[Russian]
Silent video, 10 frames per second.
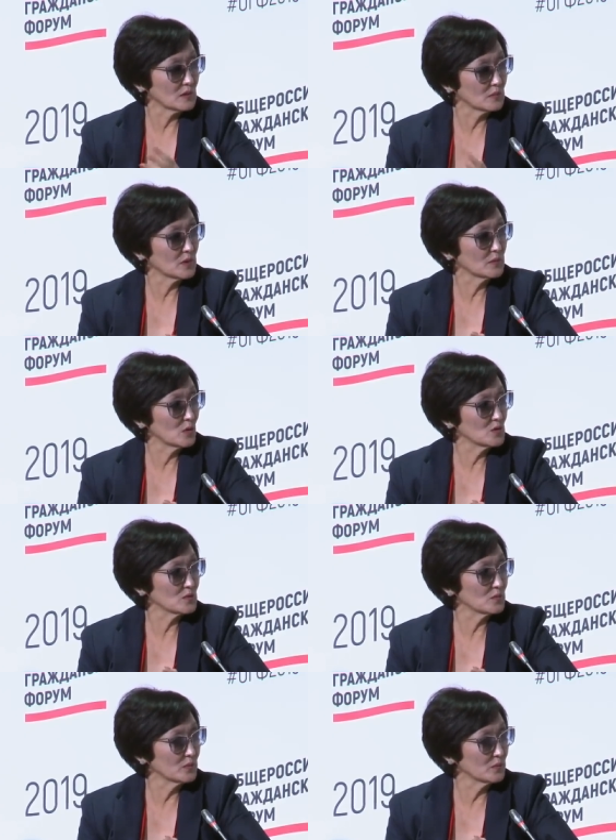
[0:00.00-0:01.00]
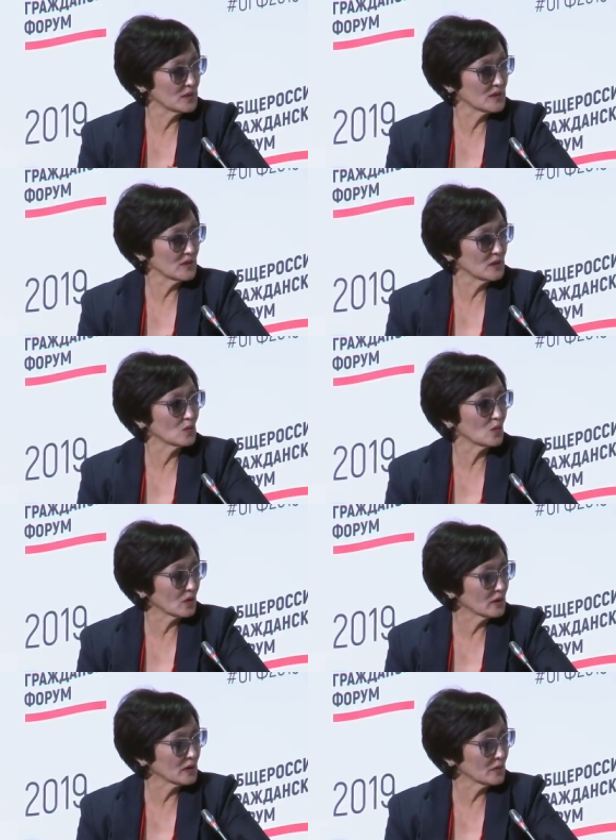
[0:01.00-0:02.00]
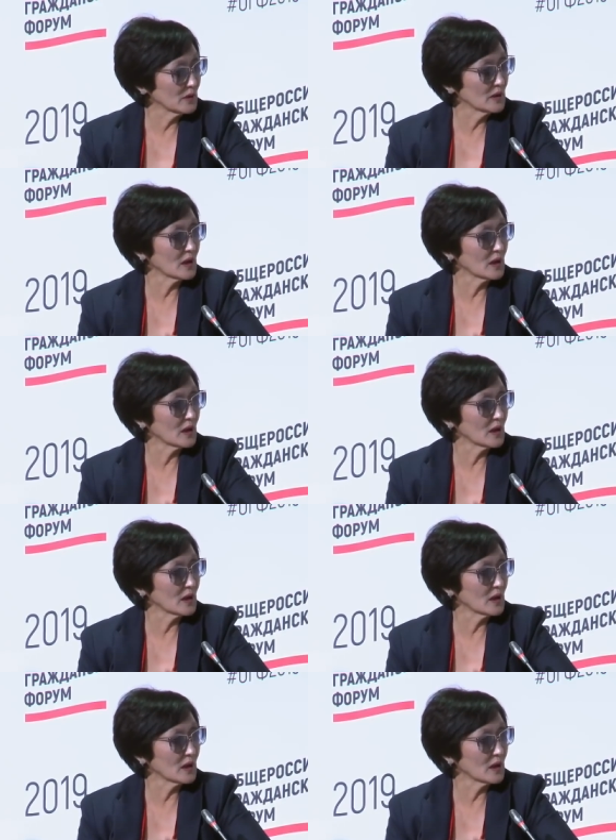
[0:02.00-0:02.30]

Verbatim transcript: там, предположим, представительный орган там,